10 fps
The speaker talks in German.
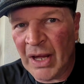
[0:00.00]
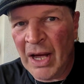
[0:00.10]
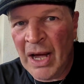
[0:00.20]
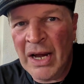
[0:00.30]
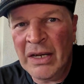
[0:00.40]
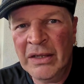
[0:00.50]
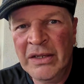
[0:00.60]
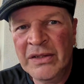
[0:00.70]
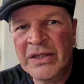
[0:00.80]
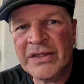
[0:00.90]
All
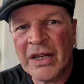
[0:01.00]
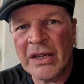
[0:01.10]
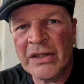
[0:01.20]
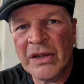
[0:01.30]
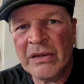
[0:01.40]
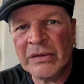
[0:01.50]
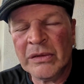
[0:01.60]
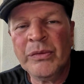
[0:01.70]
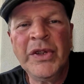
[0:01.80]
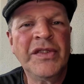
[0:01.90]
diese Sachen
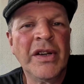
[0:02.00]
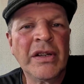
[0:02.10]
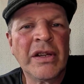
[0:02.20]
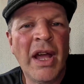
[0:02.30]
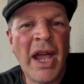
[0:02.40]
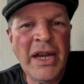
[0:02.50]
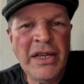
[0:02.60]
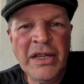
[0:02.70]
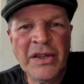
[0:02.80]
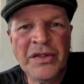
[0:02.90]
um wie gesagt
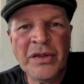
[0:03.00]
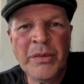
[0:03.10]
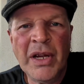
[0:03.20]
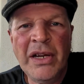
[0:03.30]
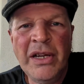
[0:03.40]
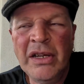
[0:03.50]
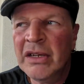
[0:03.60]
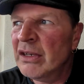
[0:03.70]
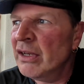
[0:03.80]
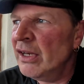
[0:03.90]
einiges zum
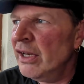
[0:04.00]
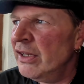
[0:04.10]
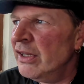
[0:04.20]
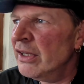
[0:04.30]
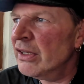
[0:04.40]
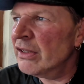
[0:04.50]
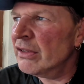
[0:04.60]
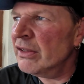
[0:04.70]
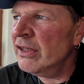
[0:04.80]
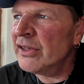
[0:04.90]
erledigen,
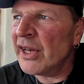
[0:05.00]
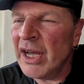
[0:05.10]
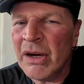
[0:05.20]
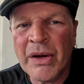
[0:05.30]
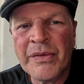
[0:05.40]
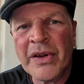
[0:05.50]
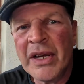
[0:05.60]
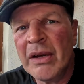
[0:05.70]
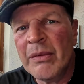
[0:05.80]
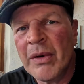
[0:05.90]
erledigen. Die
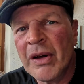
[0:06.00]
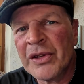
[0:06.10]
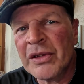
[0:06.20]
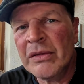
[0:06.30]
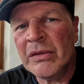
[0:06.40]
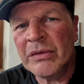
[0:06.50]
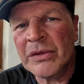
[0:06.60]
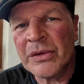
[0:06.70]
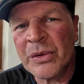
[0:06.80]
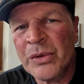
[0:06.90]
Trauerfeier war
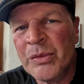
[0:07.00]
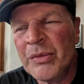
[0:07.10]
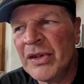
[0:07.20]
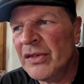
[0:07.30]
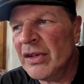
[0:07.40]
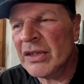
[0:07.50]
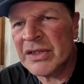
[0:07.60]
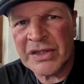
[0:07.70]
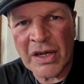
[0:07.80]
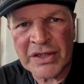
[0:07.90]
drüben in
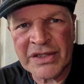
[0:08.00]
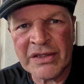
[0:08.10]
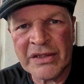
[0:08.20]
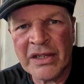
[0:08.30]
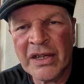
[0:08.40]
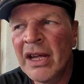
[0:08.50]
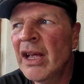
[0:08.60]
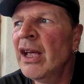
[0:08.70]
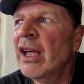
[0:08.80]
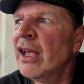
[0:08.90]
Sachsen.
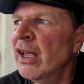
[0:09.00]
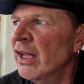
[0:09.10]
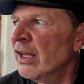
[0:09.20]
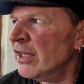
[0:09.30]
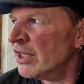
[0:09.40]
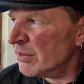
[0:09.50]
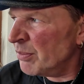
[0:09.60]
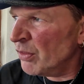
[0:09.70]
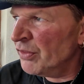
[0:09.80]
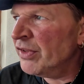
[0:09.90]
Jetzt
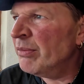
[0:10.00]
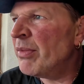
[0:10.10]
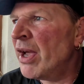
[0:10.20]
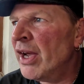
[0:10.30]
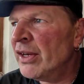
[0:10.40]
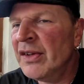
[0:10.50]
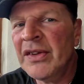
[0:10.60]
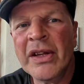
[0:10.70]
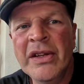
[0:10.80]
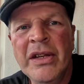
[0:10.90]
bei uns in Bayern ist dann